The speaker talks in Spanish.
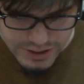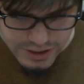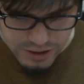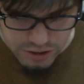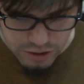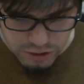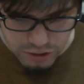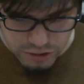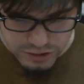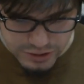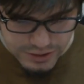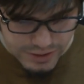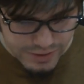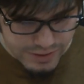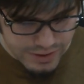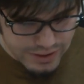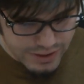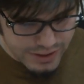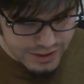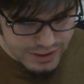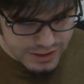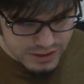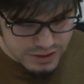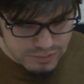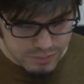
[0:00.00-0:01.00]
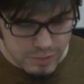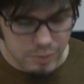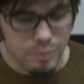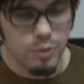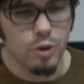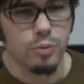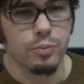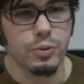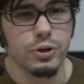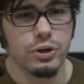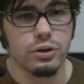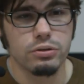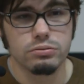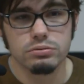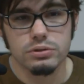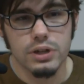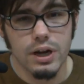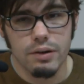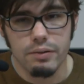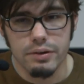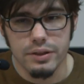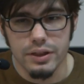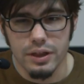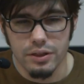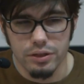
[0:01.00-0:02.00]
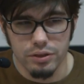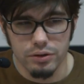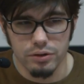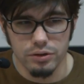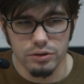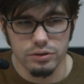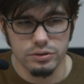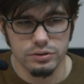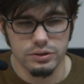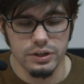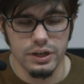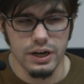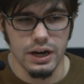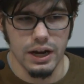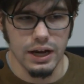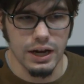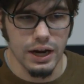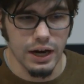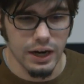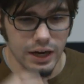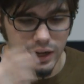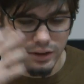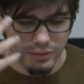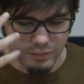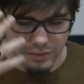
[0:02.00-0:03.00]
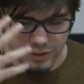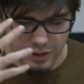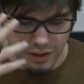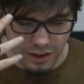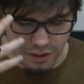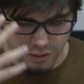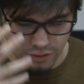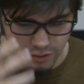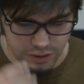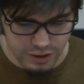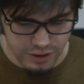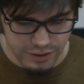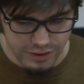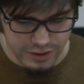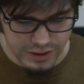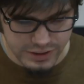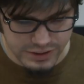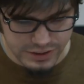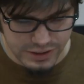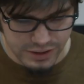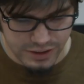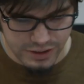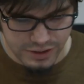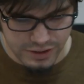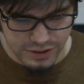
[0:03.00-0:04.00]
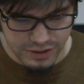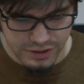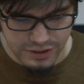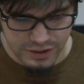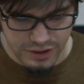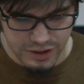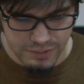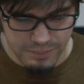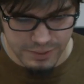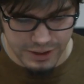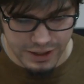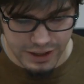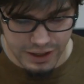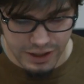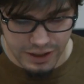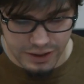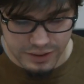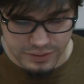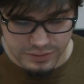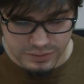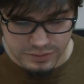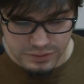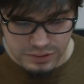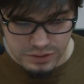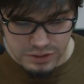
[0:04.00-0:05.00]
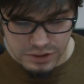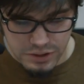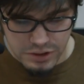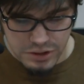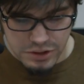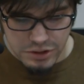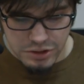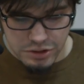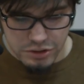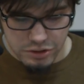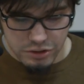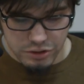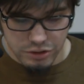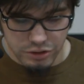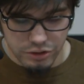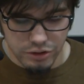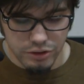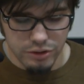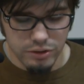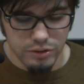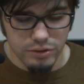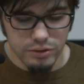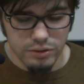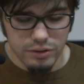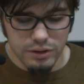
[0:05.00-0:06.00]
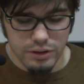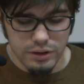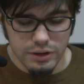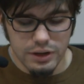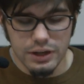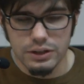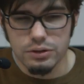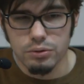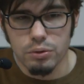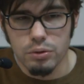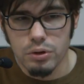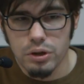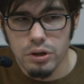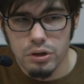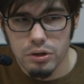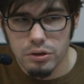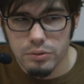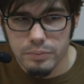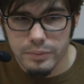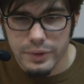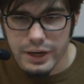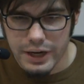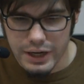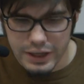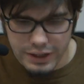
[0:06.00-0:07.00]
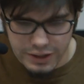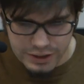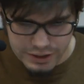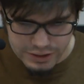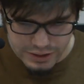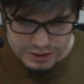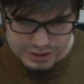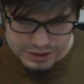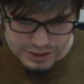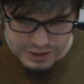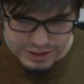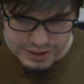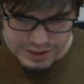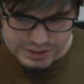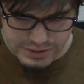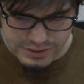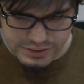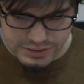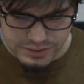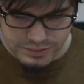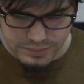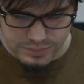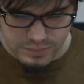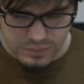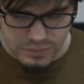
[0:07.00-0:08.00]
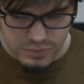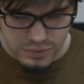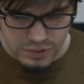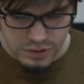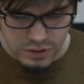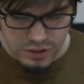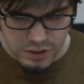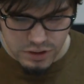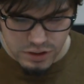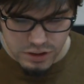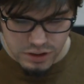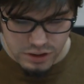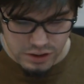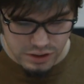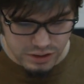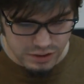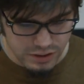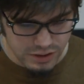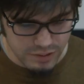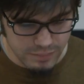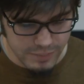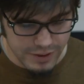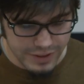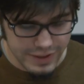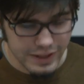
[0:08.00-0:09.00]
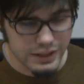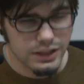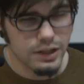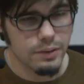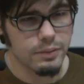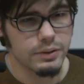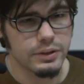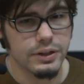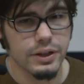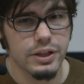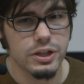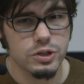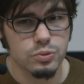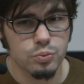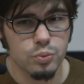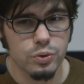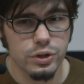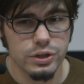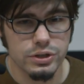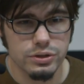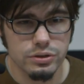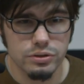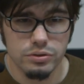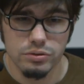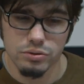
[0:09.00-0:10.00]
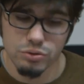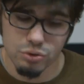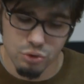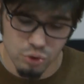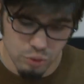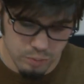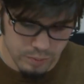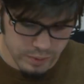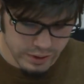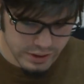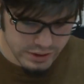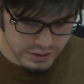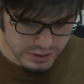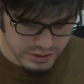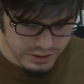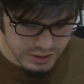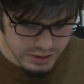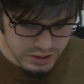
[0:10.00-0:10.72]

otra de ellas me propinó un cabezazo en la cara, en la zona derecha de, mi cara. Yo, aturdido, me alejé de ellas e inmediatamente después supe,